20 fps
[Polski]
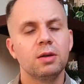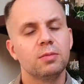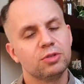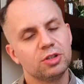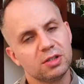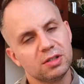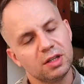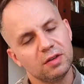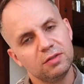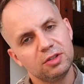
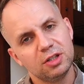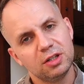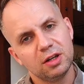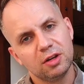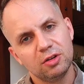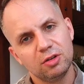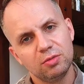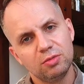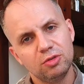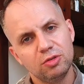Przedstawiciele
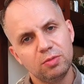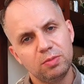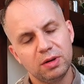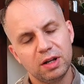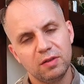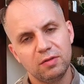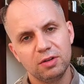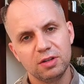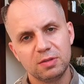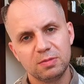klubu
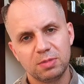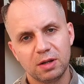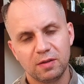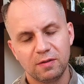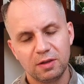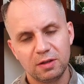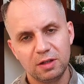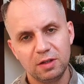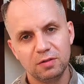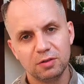Prawo i
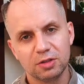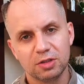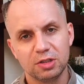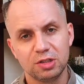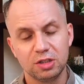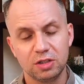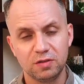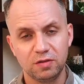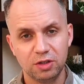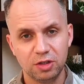
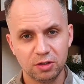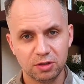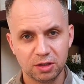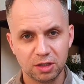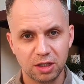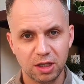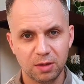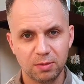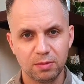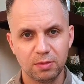Sprawiedliwość, z
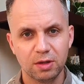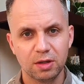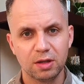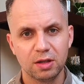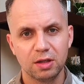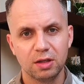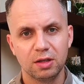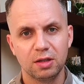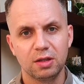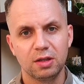wyjątkiem
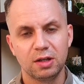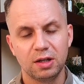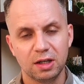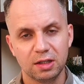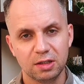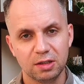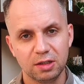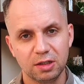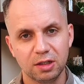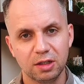e,
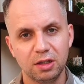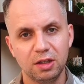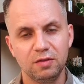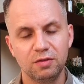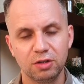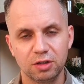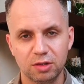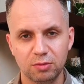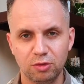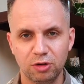radnych
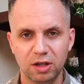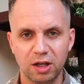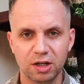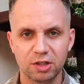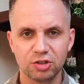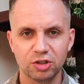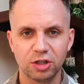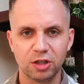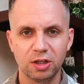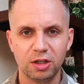Iwony
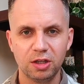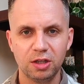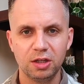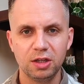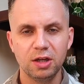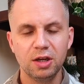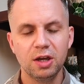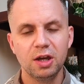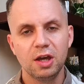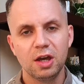Mularczyk
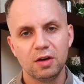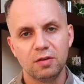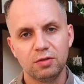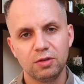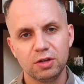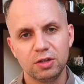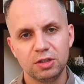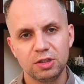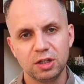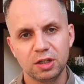i
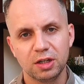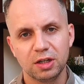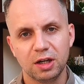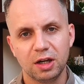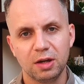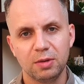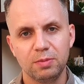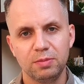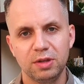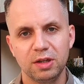
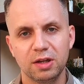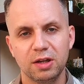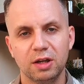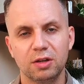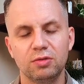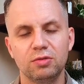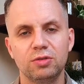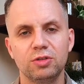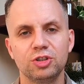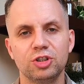Wojciecha Piecha,
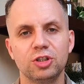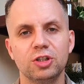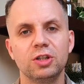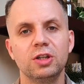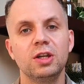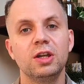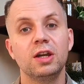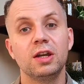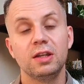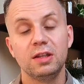którzy
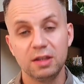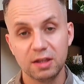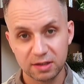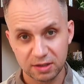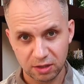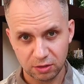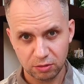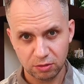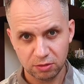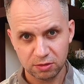nie
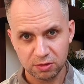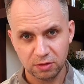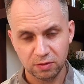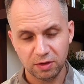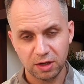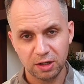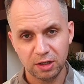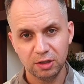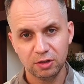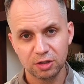
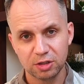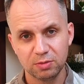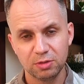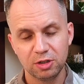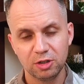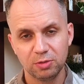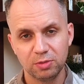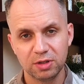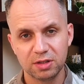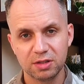zagłosowali, choć
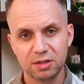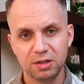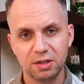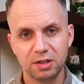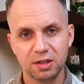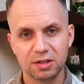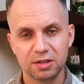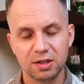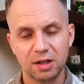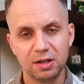byli obecni
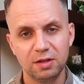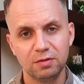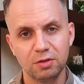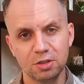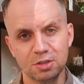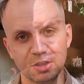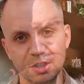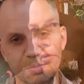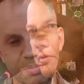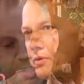na sali,
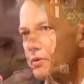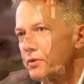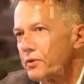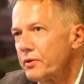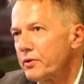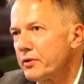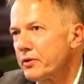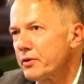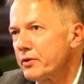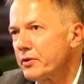Wojciech Piech
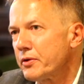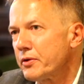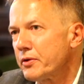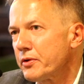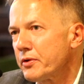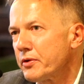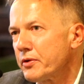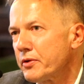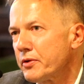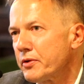
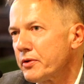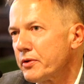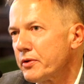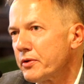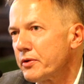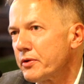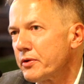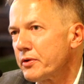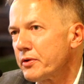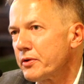tłumaczył,
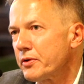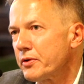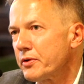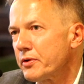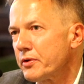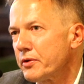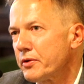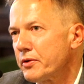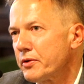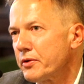że
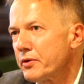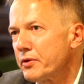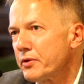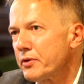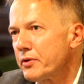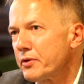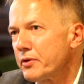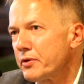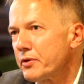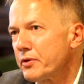wolałby,
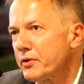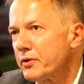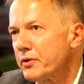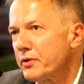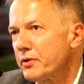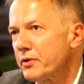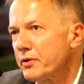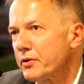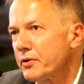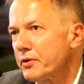
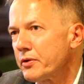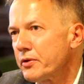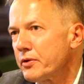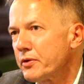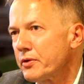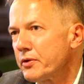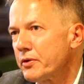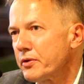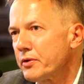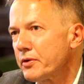
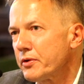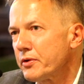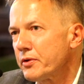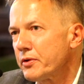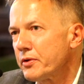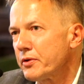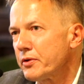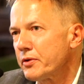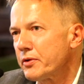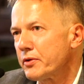żeby
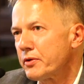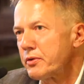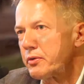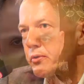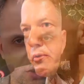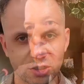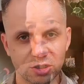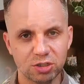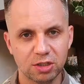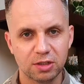troszkę
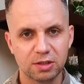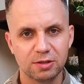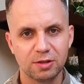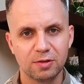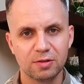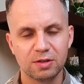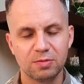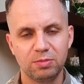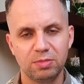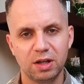poczekać jeszcze z
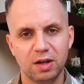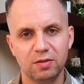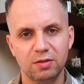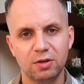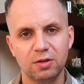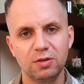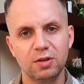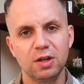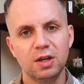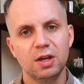tą
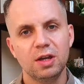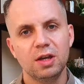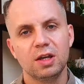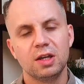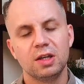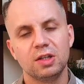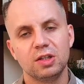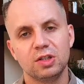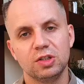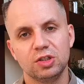sprawą,
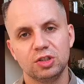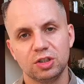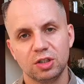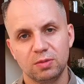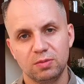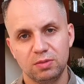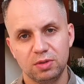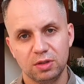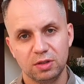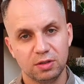e,
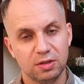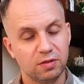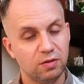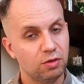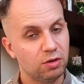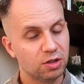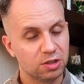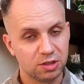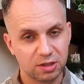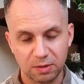żeby
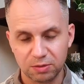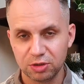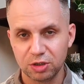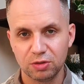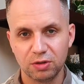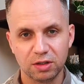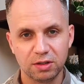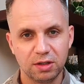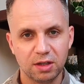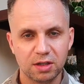zwołać na
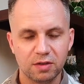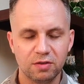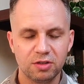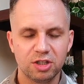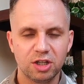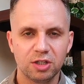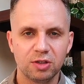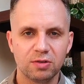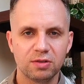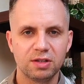przykład
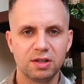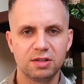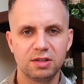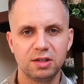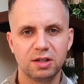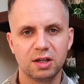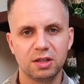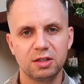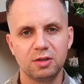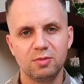nadzwyczajną
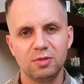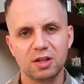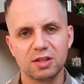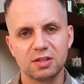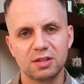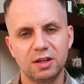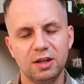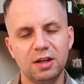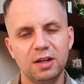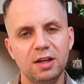sesję Rady
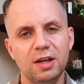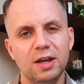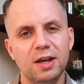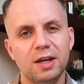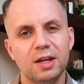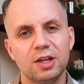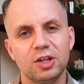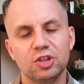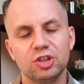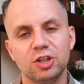Miasta,
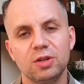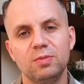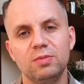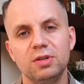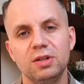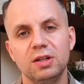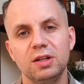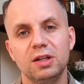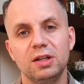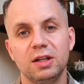
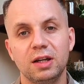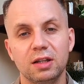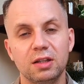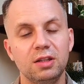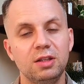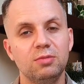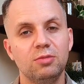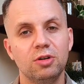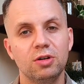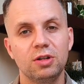żeby
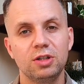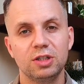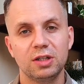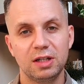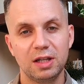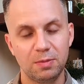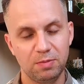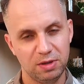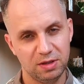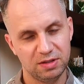radni mogli się
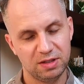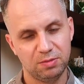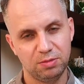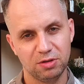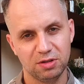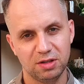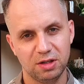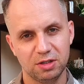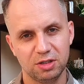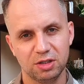lepiej
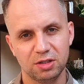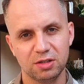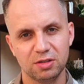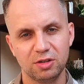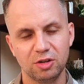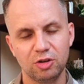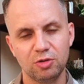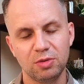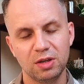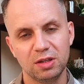zapoznać z
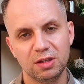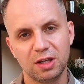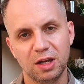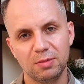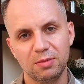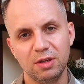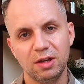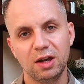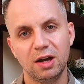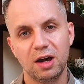
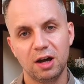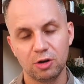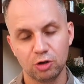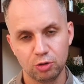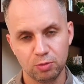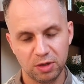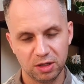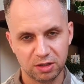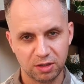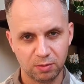dokumentami, a
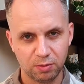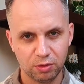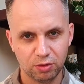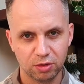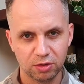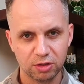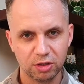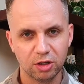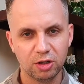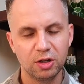argumentem
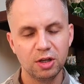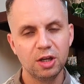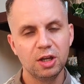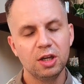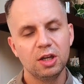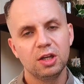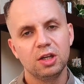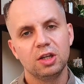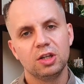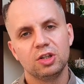było to,
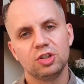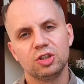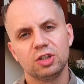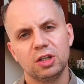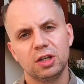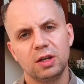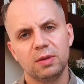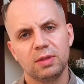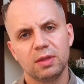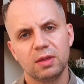
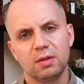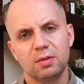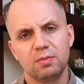że